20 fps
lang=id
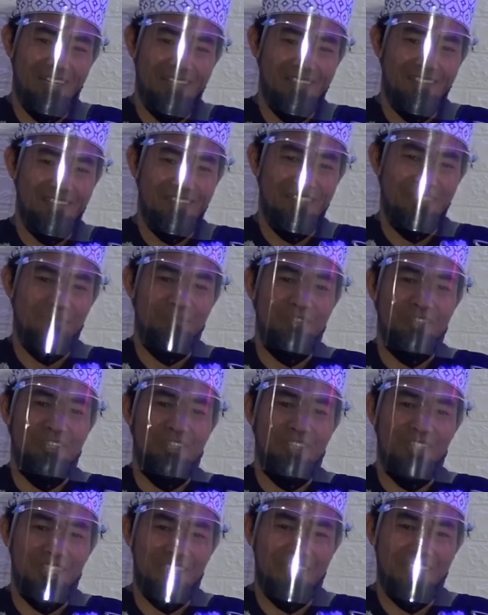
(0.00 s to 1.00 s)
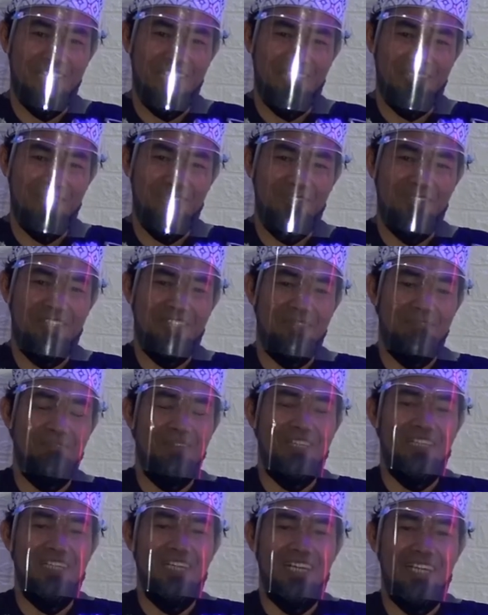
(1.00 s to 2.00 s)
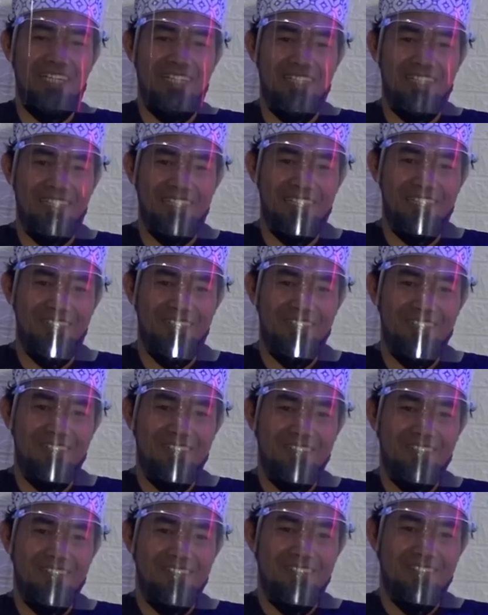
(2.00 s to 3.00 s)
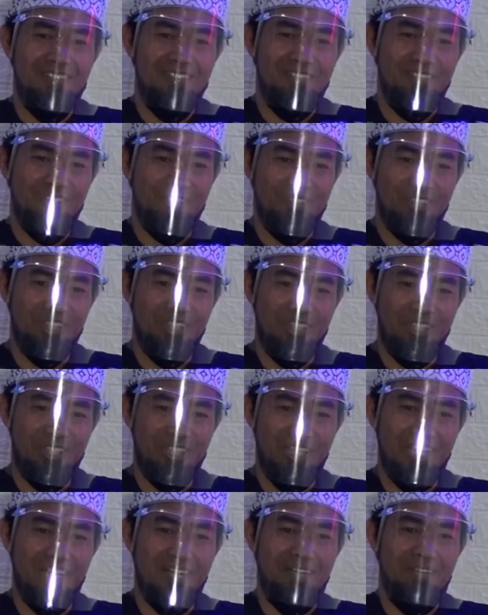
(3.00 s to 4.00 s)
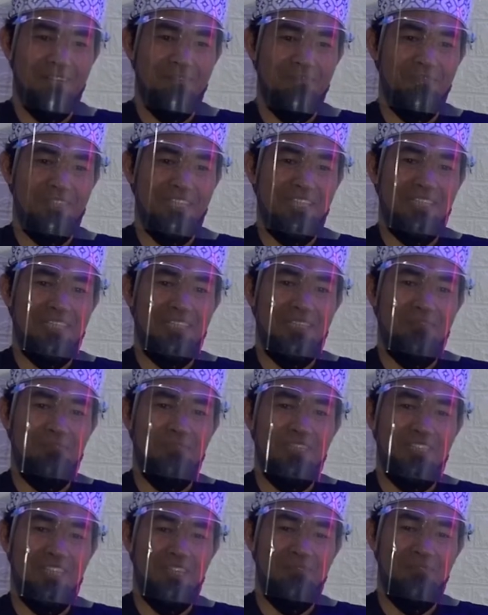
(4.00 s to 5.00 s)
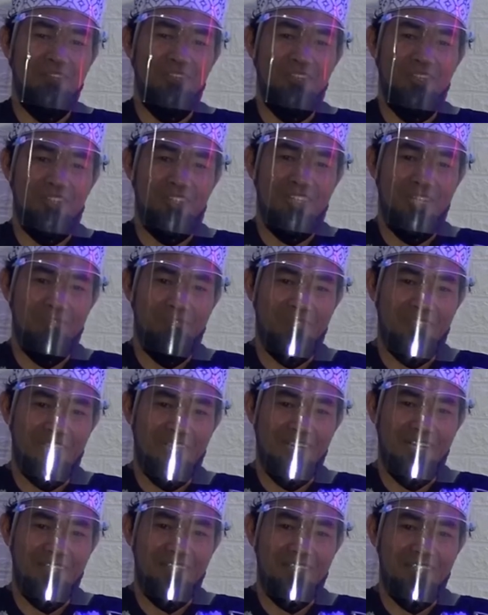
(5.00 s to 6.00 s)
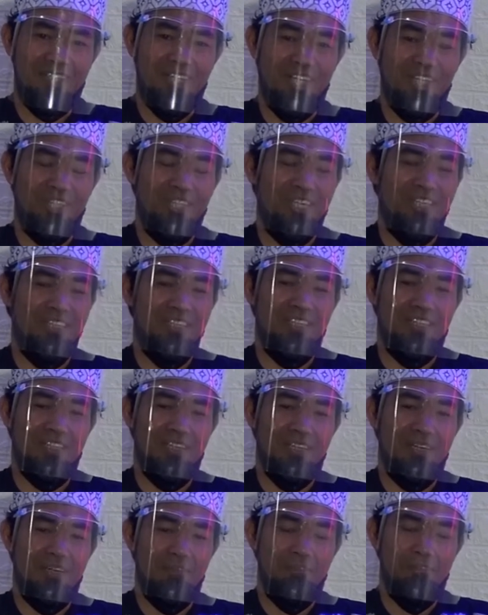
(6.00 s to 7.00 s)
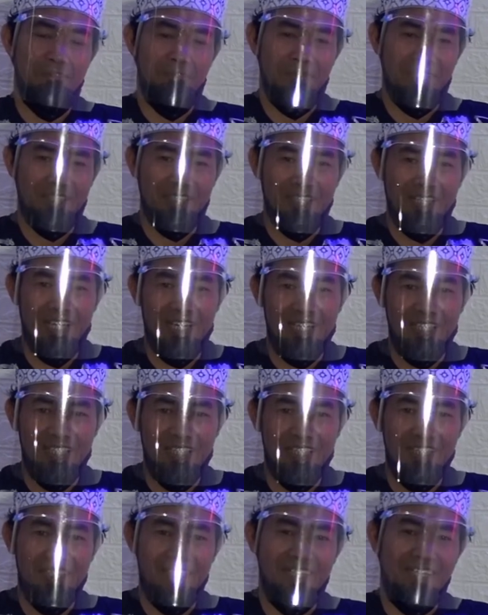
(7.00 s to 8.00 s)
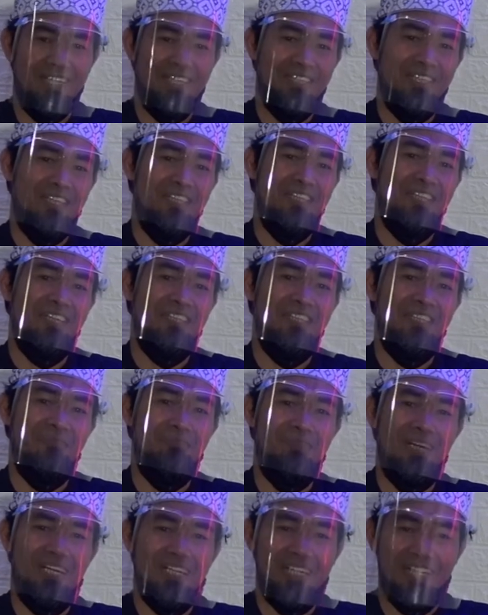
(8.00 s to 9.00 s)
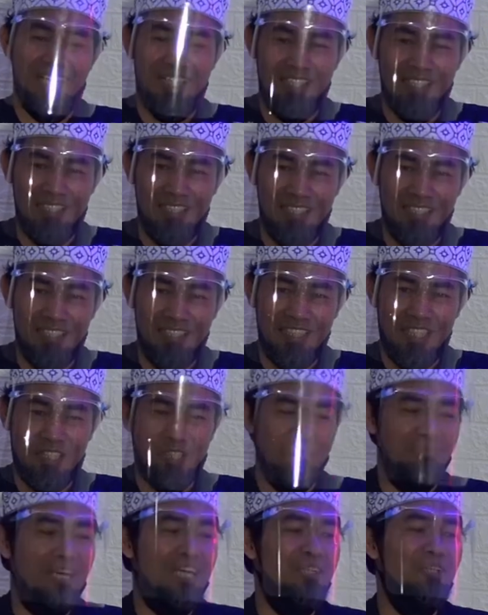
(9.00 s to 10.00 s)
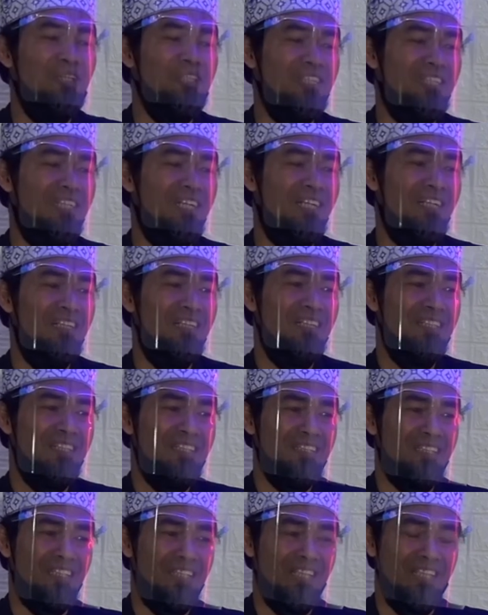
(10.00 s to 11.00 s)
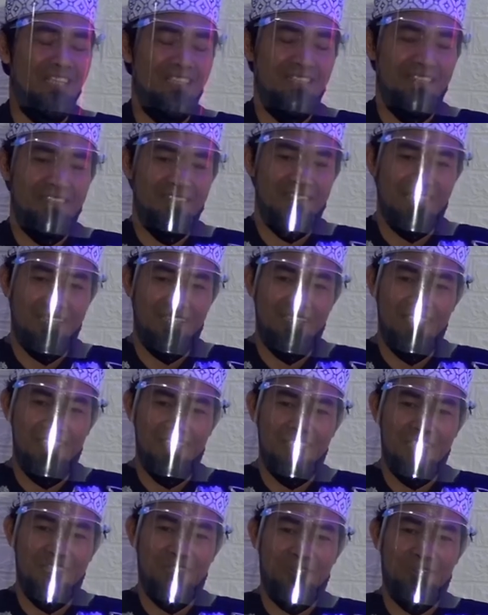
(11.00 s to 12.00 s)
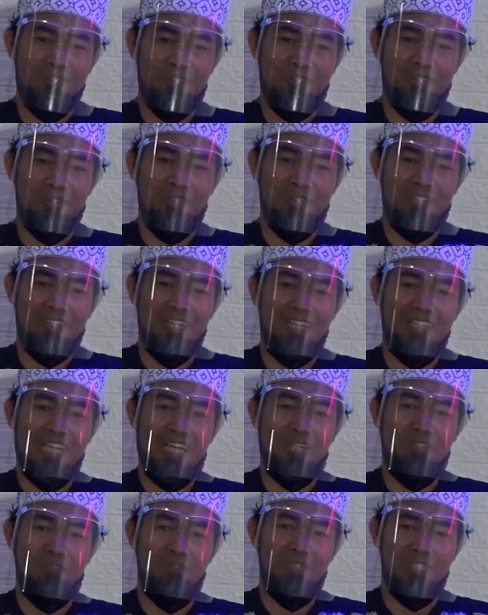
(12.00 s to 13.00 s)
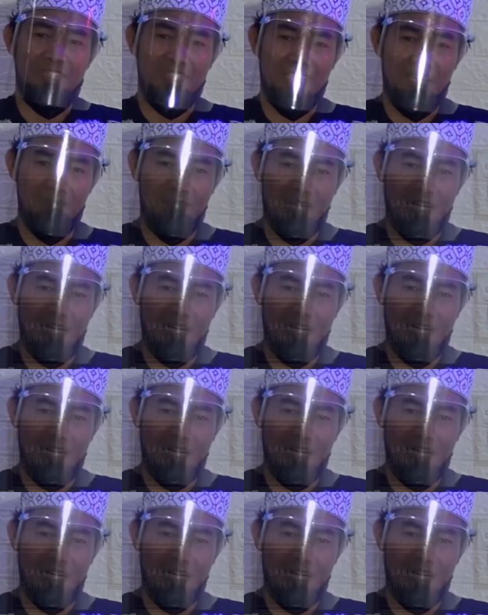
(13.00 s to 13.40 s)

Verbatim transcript: di masjid atau di tempat lain ya. Sehingga mereka bisa menghotamkan ada yang empat kali, ada yang lima kali. Itu bagus ya tra tradisi untuk tadarus bersama.